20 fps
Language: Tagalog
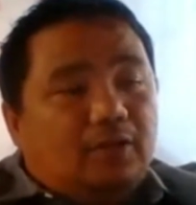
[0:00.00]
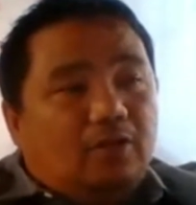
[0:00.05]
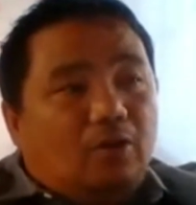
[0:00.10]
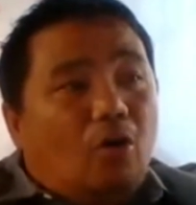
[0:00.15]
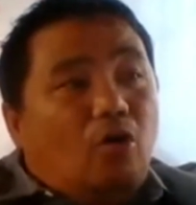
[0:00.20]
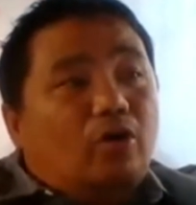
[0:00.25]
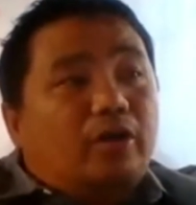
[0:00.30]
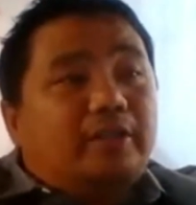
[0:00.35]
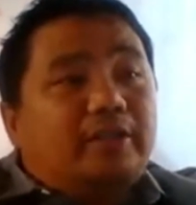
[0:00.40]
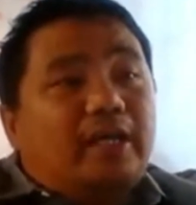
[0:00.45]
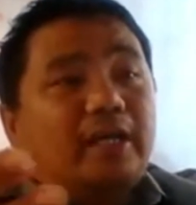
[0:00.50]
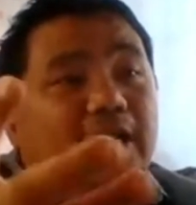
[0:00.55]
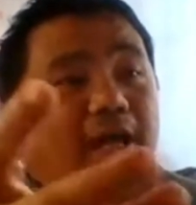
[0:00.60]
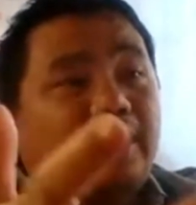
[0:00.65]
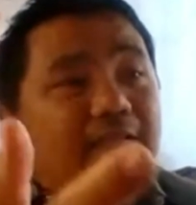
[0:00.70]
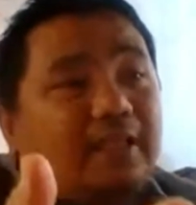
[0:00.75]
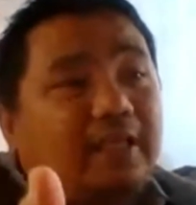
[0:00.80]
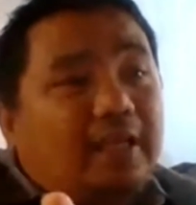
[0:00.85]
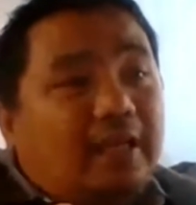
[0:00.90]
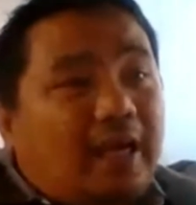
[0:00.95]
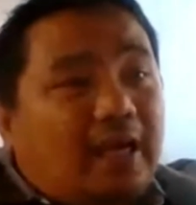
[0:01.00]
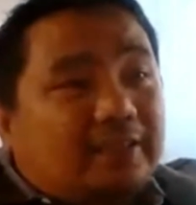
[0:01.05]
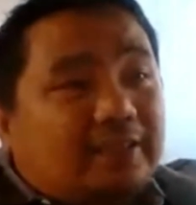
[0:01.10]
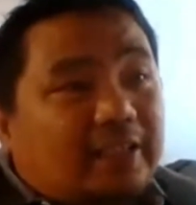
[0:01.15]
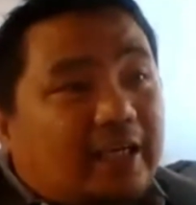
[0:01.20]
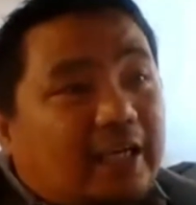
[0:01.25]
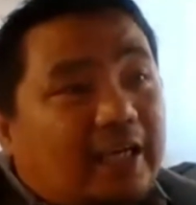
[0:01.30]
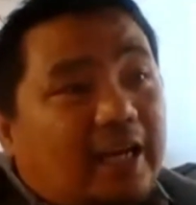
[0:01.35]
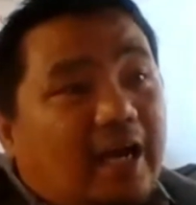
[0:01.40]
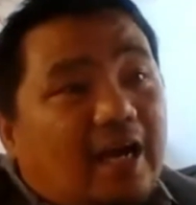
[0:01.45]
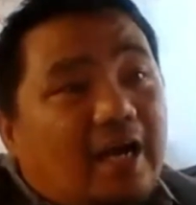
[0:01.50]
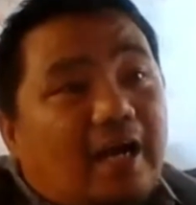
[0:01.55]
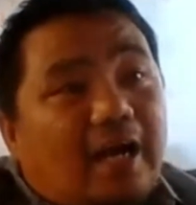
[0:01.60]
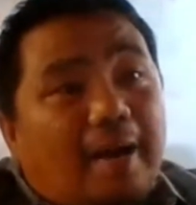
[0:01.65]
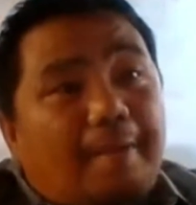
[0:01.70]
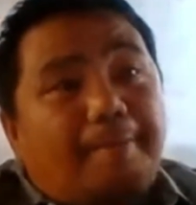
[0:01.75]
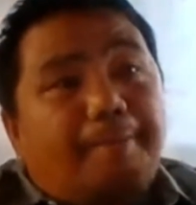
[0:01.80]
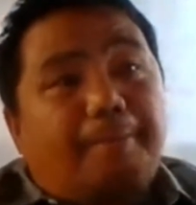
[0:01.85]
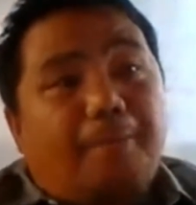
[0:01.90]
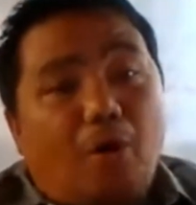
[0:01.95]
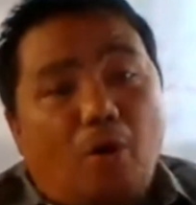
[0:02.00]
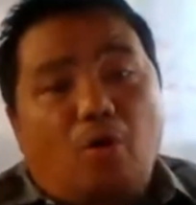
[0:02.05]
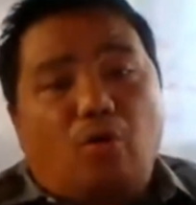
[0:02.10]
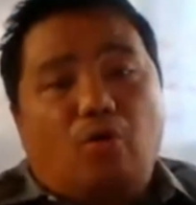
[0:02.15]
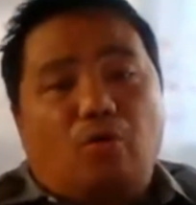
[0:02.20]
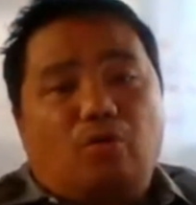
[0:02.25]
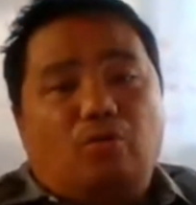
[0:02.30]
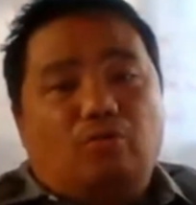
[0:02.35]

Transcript: o gidala nila sa ilang kampo.